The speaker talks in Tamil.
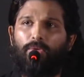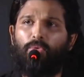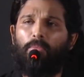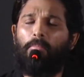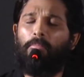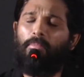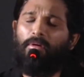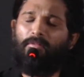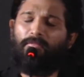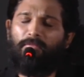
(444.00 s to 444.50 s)

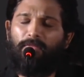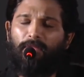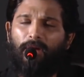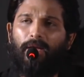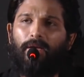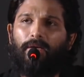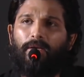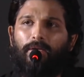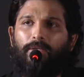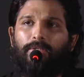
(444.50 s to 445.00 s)
ரொம்ப
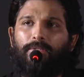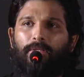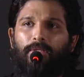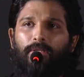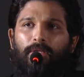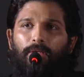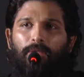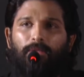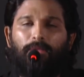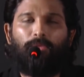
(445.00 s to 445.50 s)
வைட் ரீச்
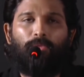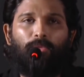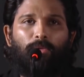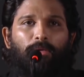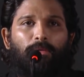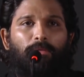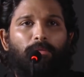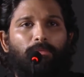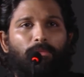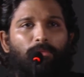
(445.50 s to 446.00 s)
இருக்கு
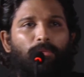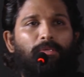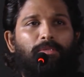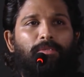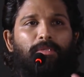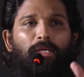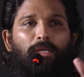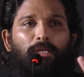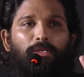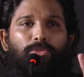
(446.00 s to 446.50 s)
ஒரு ஒரு
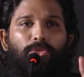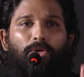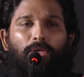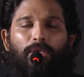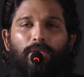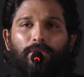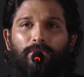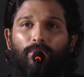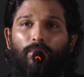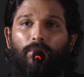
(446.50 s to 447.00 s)
சிங்கிள்
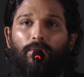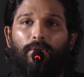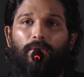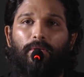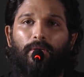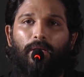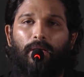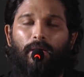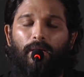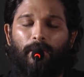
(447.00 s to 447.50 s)
ஷார்ட்டில்
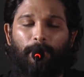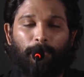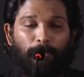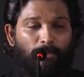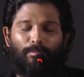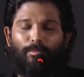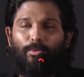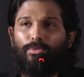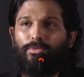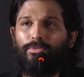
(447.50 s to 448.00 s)
சொல்லணும்னா
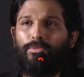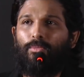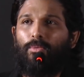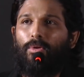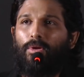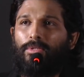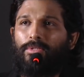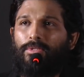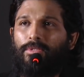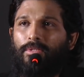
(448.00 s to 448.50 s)
மோஸ்ட்
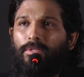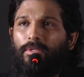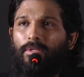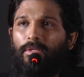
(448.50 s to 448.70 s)
வாட்ச்